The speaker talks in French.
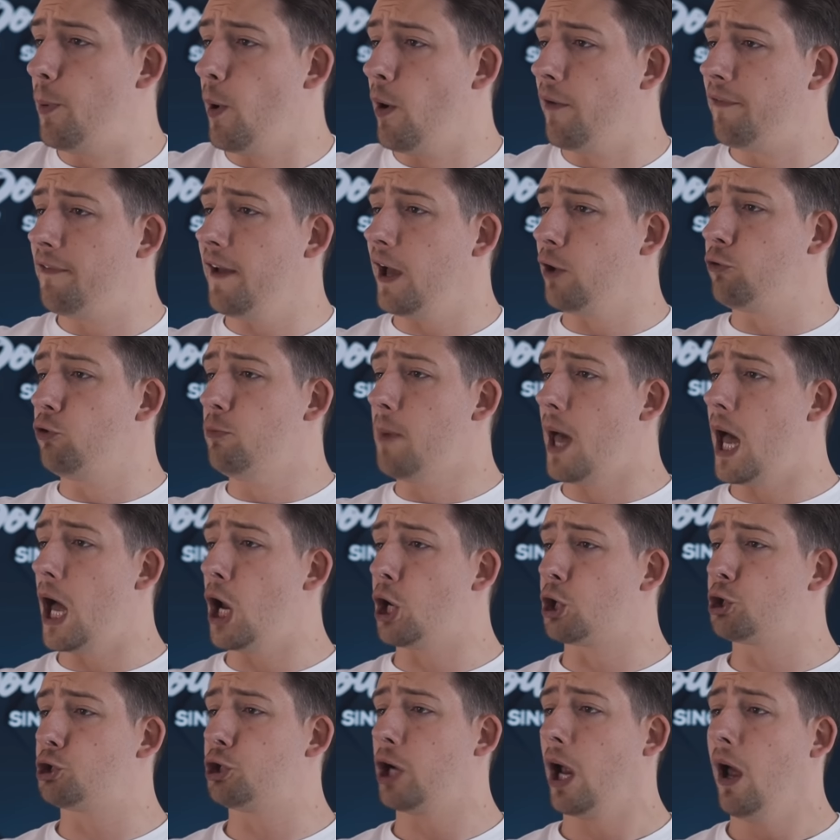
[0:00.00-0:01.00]
pas en faire du
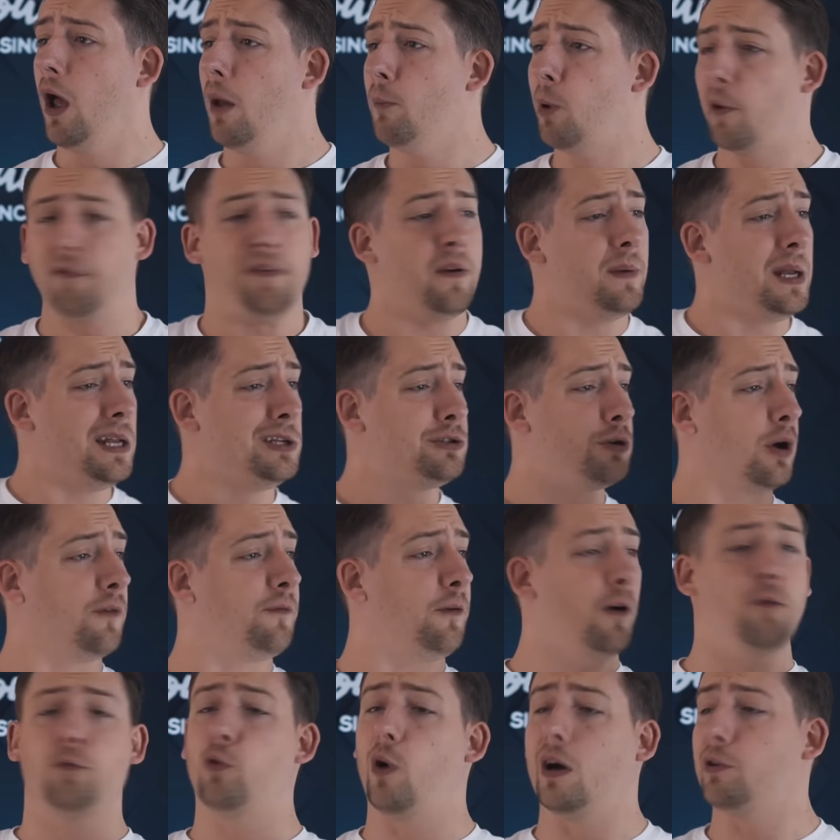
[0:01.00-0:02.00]
merch Non, mais les
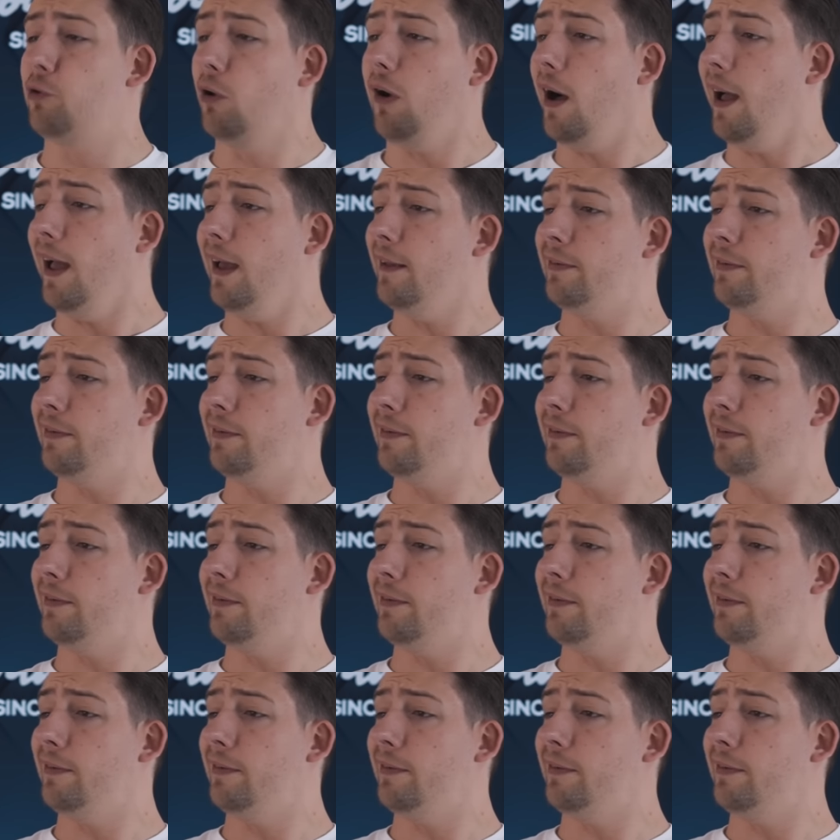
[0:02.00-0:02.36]
enfants vont adorer